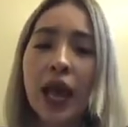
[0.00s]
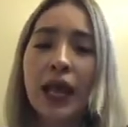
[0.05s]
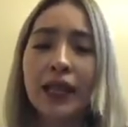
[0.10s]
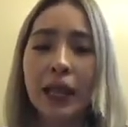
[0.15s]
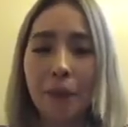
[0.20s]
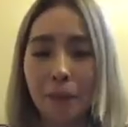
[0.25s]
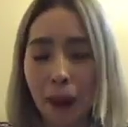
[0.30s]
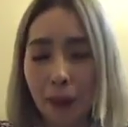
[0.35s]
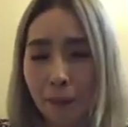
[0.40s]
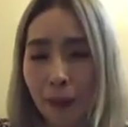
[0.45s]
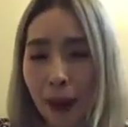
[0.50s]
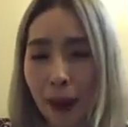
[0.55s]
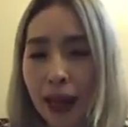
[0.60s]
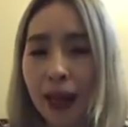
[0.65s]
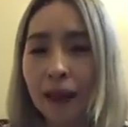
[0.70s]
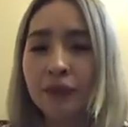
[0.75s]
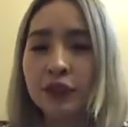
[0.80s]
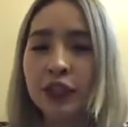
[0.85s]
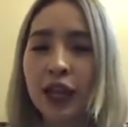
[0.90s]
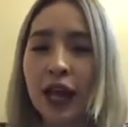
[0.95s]

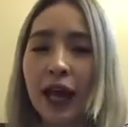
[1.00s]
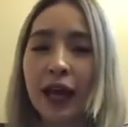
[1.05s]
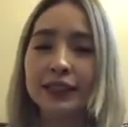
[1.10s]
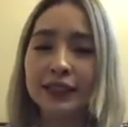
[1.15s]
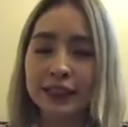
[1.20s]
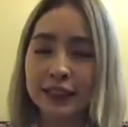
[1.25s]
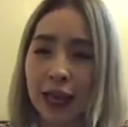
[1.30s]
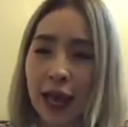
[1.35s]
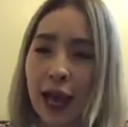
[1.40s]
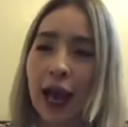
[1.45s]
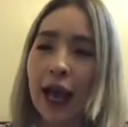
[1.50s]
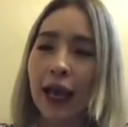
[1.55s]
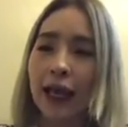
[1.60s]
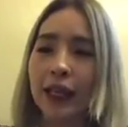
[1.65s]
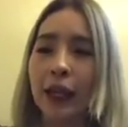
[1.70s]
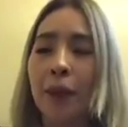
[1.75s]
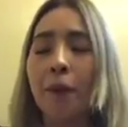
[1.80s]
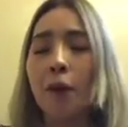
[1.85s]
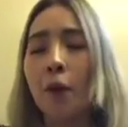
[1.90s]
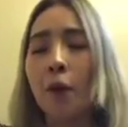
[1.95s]
Nagpapaalam siya sa
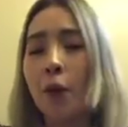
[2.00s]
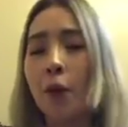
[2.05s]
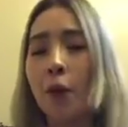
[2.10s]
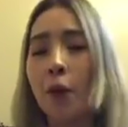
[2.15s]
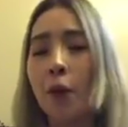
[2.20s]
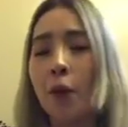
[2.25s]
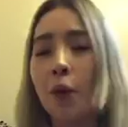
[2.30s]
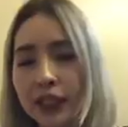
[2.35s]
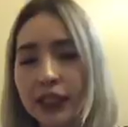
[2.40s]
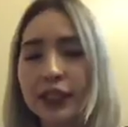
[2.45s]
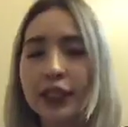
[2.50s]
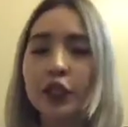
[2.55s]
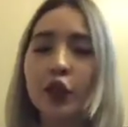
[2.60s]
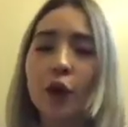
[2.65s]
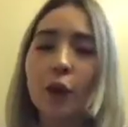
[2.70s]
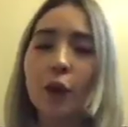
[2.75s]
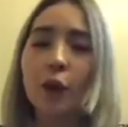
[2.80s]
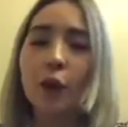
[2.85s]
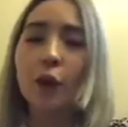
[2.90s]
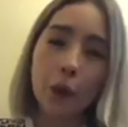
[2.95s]
akin na pumupunta siya
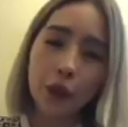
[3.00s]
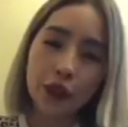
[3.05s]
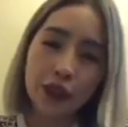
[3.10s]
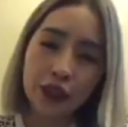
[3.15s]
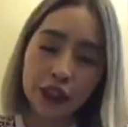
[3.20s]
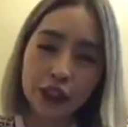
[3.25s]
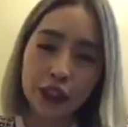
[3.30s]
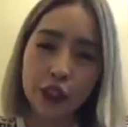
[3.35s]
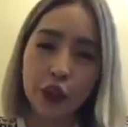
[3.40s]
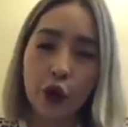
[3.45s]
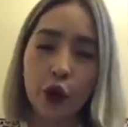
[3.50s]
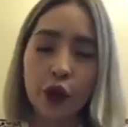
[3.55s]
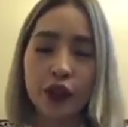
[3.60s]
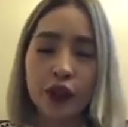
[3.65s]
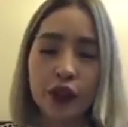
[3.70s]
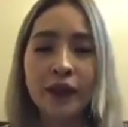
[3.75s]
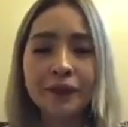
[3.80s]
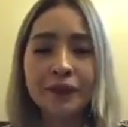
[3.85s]
dito, pumupunta siya doon.